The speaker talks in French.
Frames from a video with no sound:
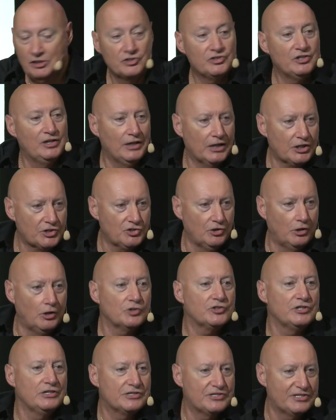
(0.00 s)
j'ai
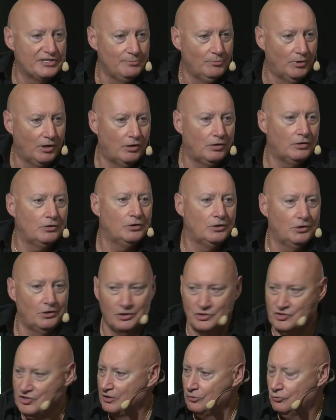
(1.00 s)
l'argent, j'ai le ciment,
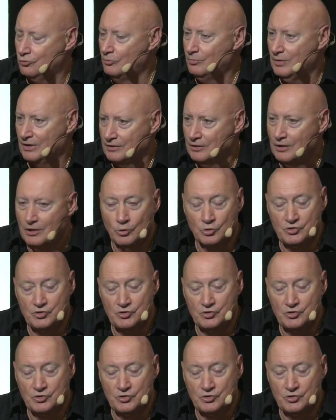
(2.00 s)
euh, j'ai tout le matos.